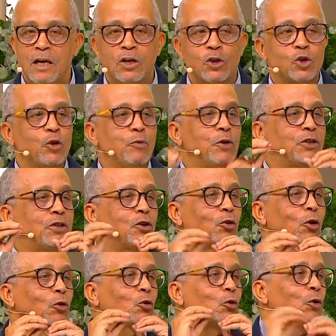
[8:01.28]
Je butine
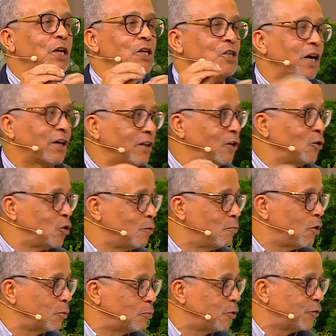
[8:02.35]
dans tous les jardins du
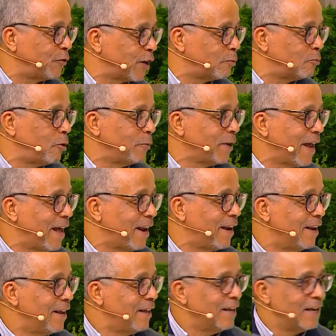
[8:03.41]
monde pour faire mon miel.
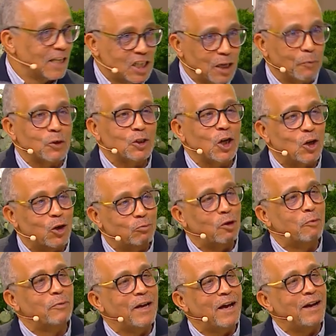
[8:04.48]
Et c'est pour ça que
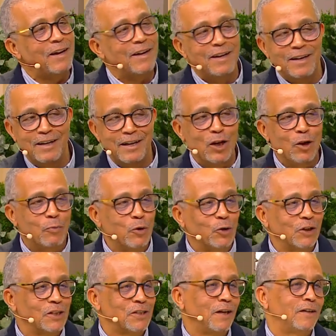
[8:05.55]
mon miel est le plus
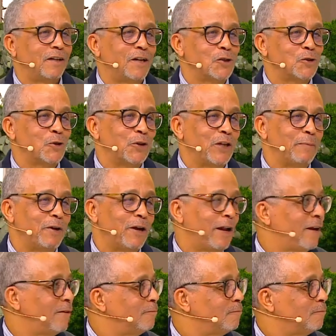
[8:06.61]
délicieux des miels.